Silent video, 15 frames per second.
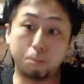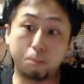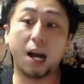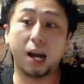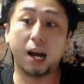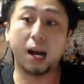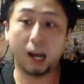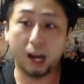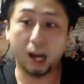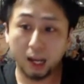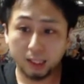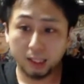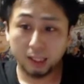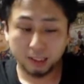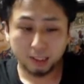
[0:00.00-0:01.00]
バカが。
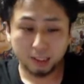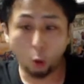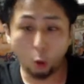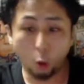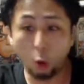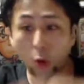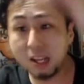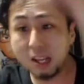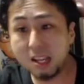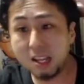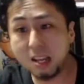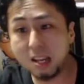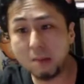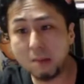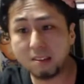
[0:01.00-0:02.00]
俺
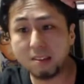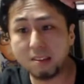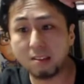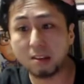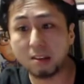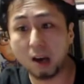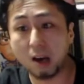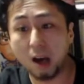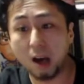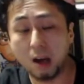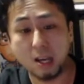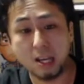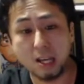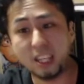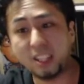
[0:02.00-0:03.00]
に今すぐ
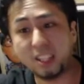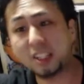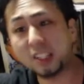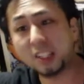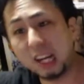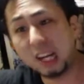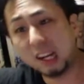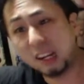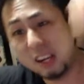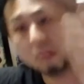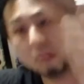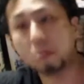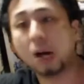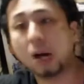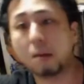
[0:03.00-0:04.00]
一眼
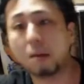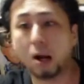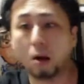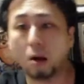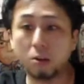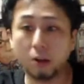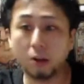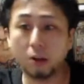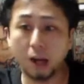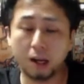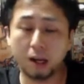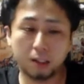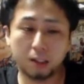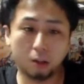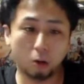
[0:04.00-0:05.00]
レフのカメラを送れ。
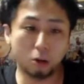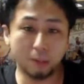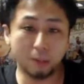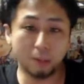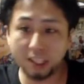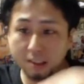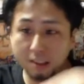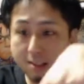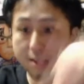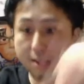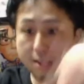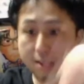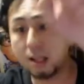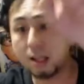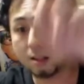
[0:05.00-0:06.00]
言葉じゃ伝
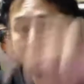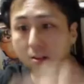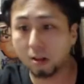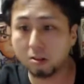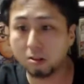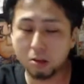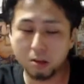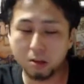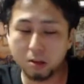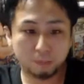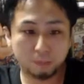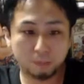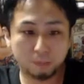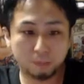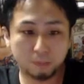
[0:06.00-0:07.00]
わんねえっていうのはそういう意味
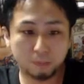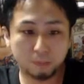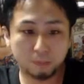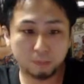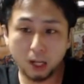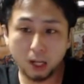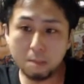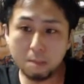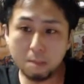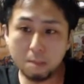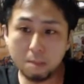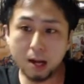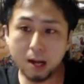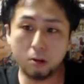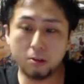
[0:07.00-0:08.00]
だ。
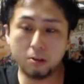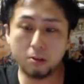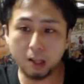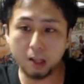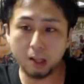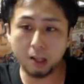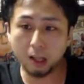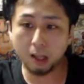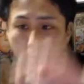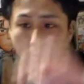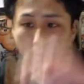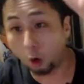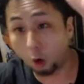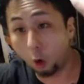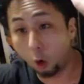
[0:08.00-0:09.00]
カメラが追いついてない
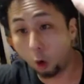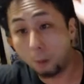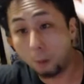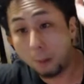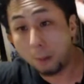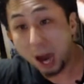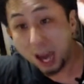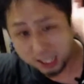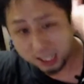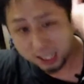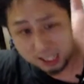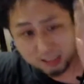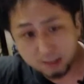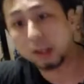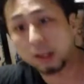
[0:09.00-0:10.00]
と思ったらお前が
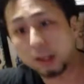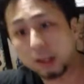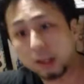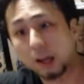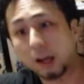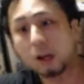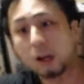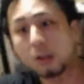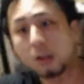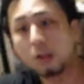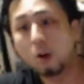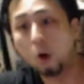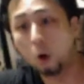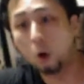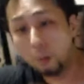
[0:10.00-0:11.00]
気づいたんだから。
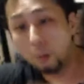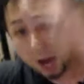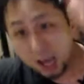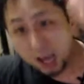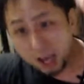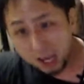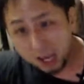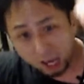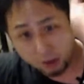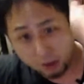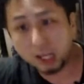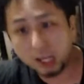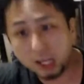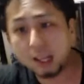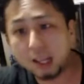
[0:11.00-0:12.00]
お前が買
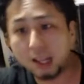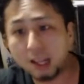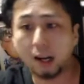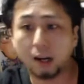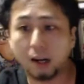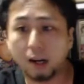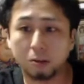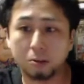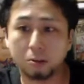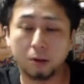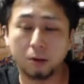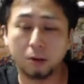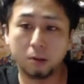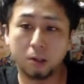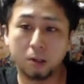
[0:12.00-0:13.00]
わないで誰が買うんだ
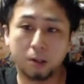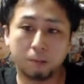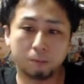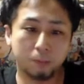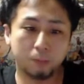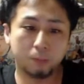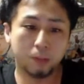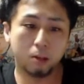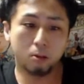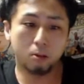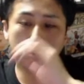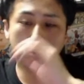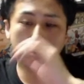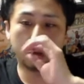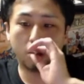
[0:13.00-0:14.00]
よ。
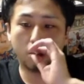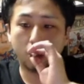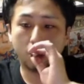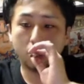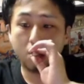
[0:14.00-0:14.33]
そういうことだよ。